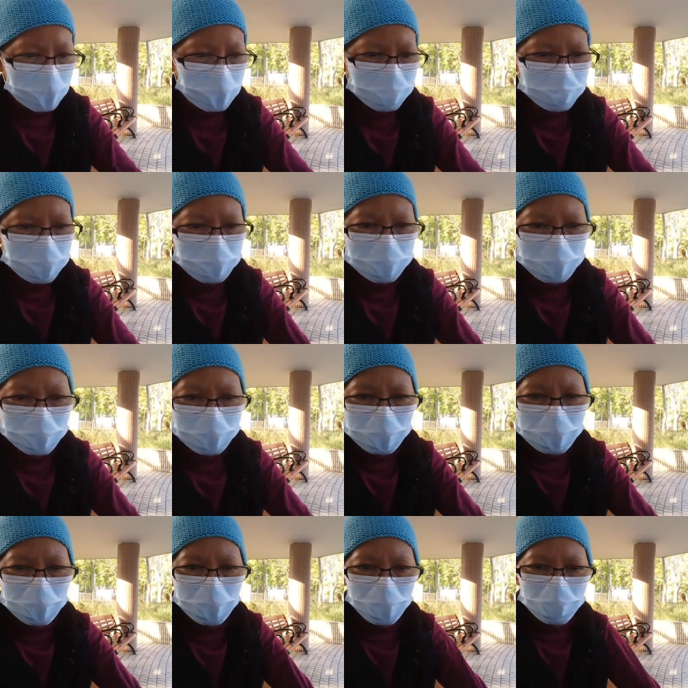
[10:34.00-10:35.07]

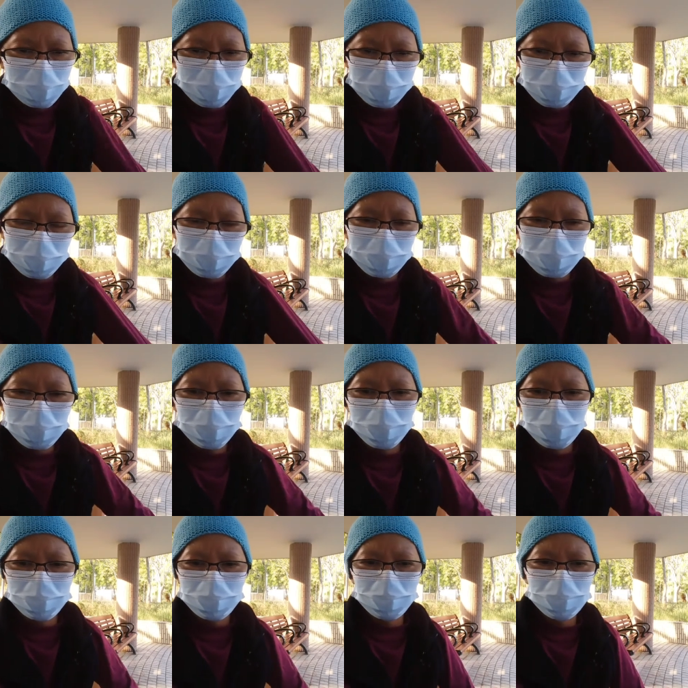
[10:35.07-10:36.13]
afterward only
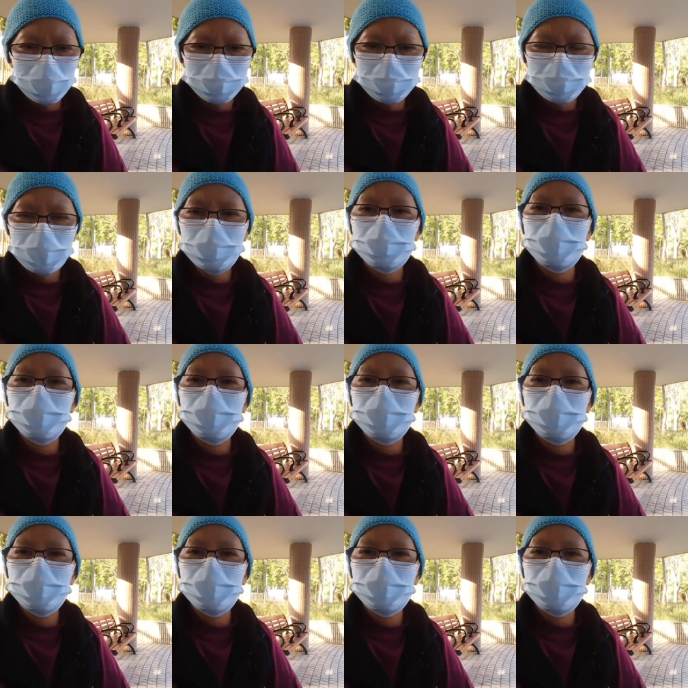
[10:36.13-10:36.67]
go to hospital